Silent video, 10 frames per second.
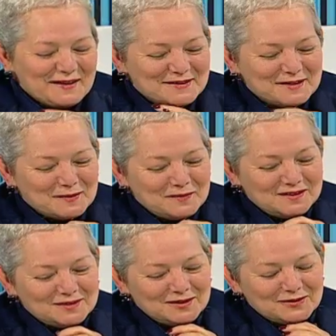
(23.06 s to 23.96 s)
Ya
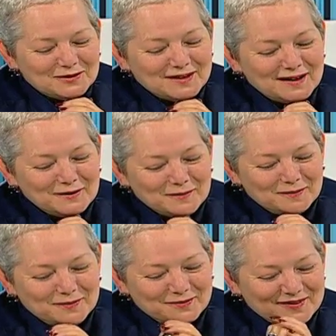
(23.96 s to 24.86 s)
mi doctora no,
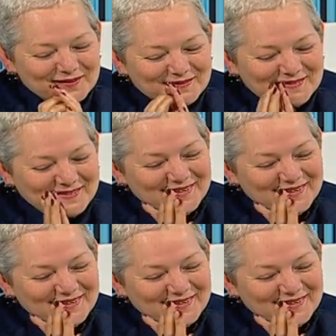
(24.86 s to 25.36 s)
por favor.